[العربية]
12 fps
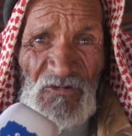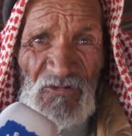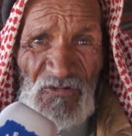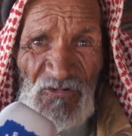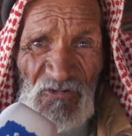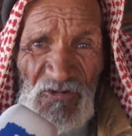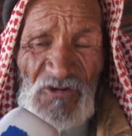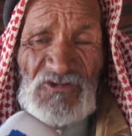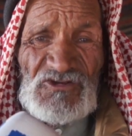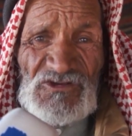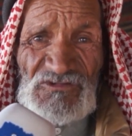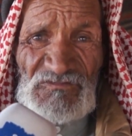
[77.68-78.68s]
وكل
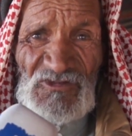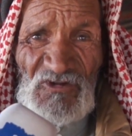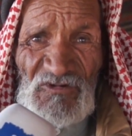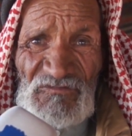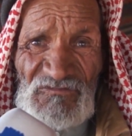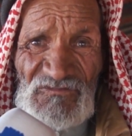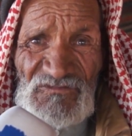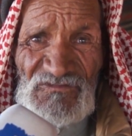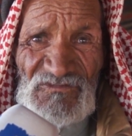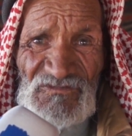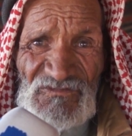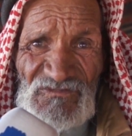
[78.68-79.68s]
شيء منهم
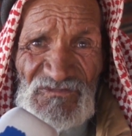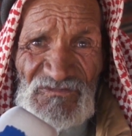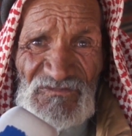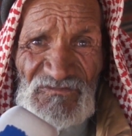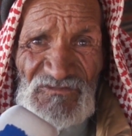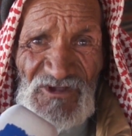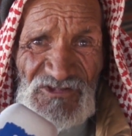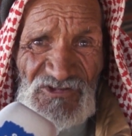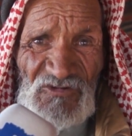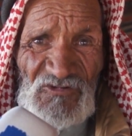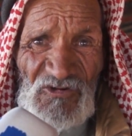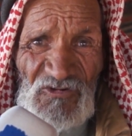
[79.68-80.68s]
من
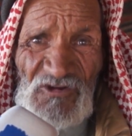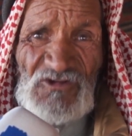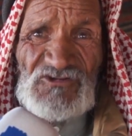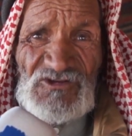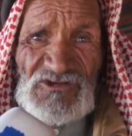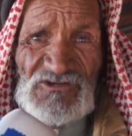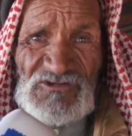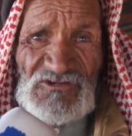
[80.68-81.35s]
الدولة كل شيء